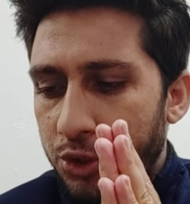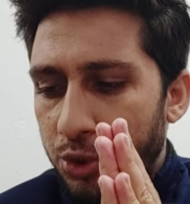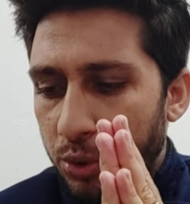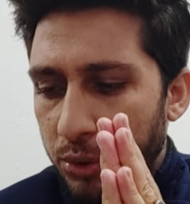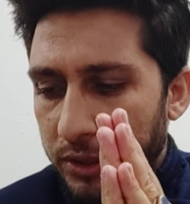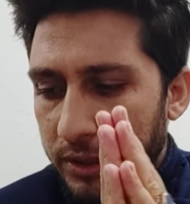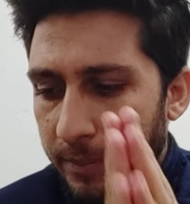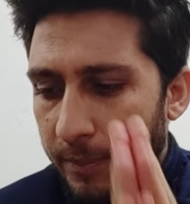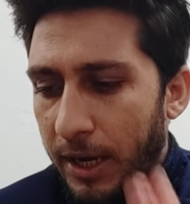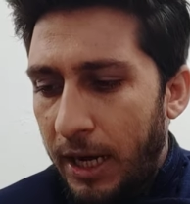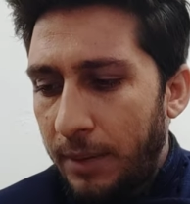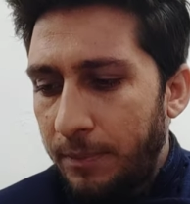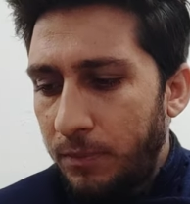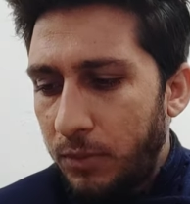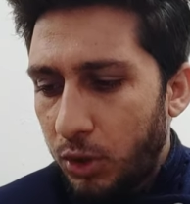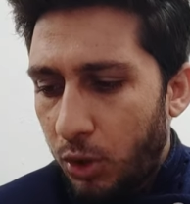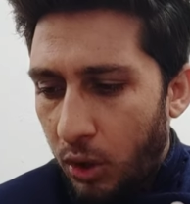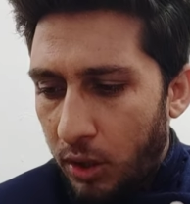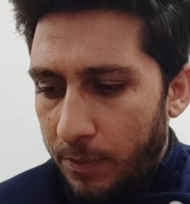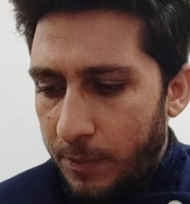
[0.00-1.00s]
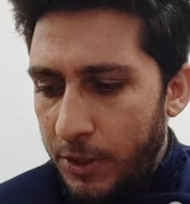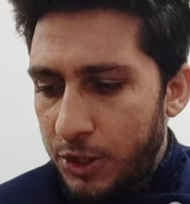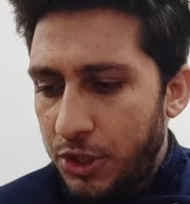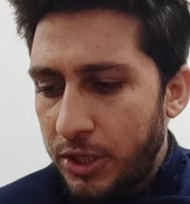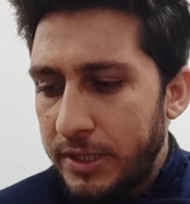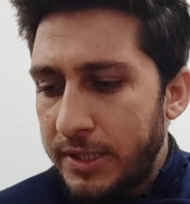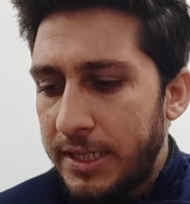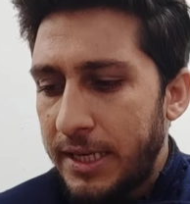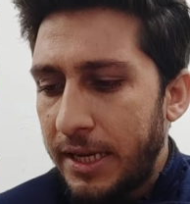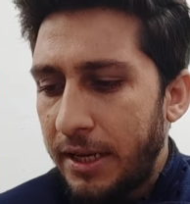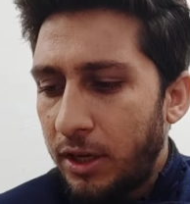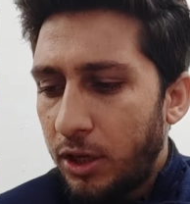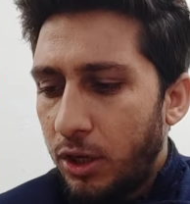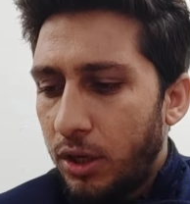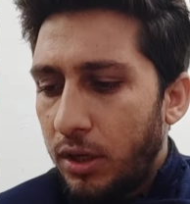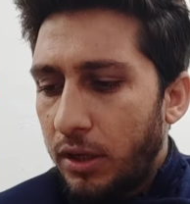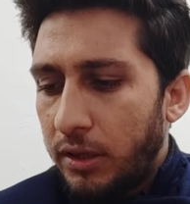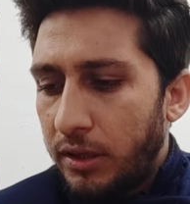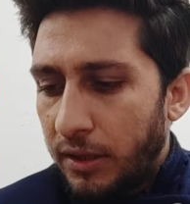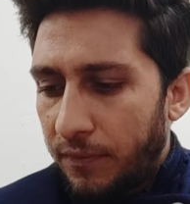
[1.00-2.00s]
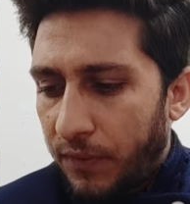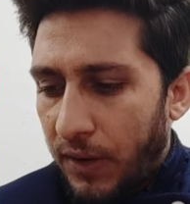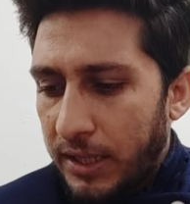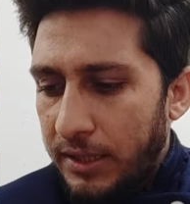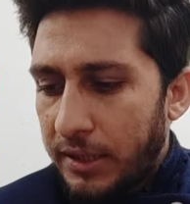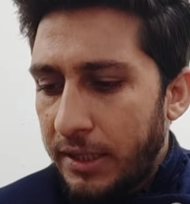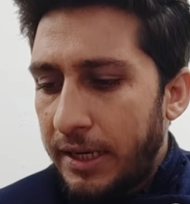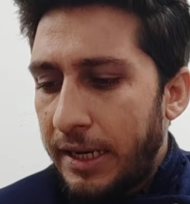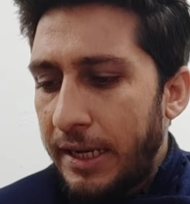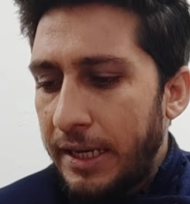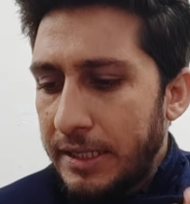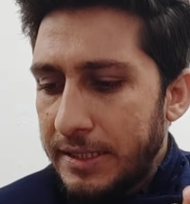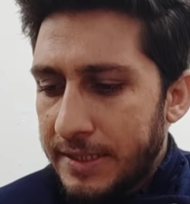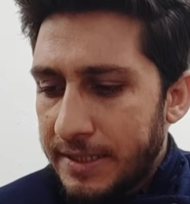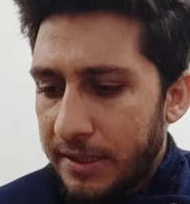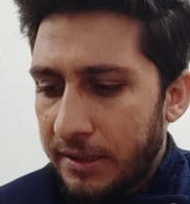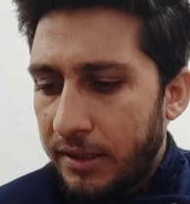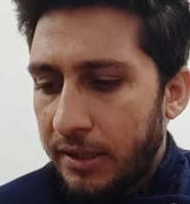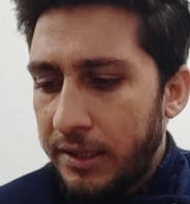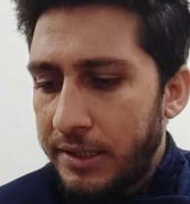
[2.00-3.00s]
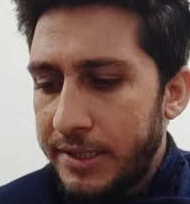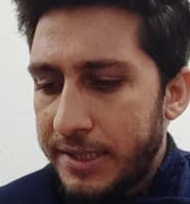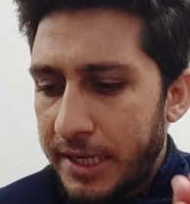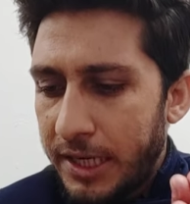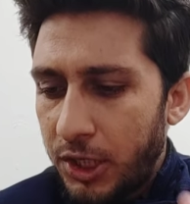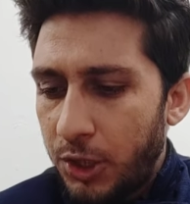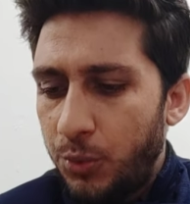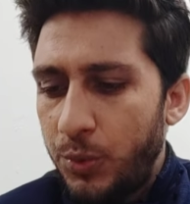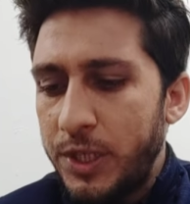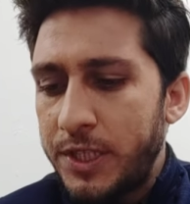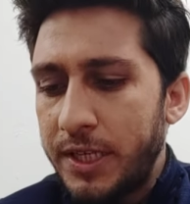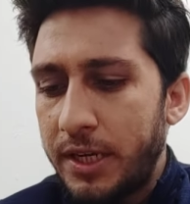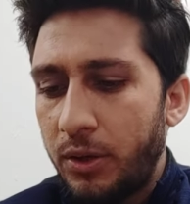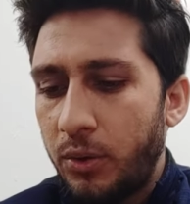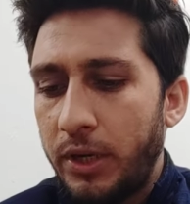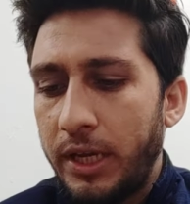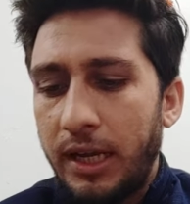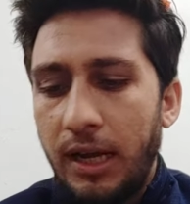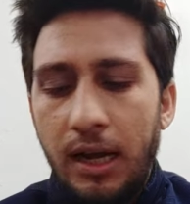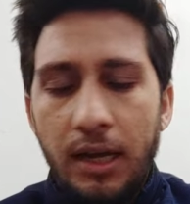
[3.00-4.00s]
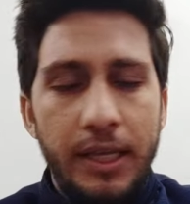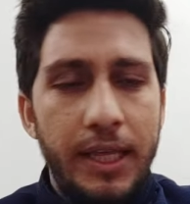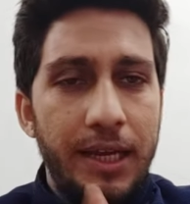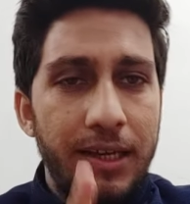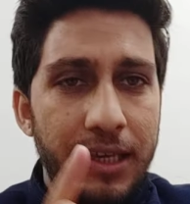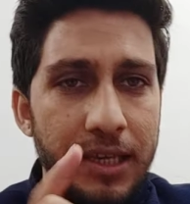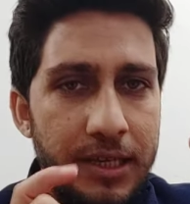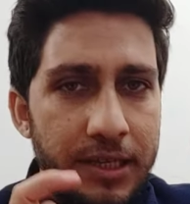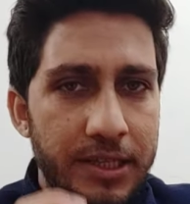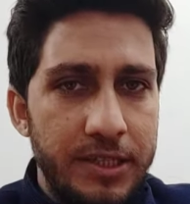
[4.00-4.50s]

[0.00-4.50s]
जो तमाम कॉरपोरेशन हैं दफातर हैं सर्कल्स हैं डिवीजन है उन्हें कहा गया कि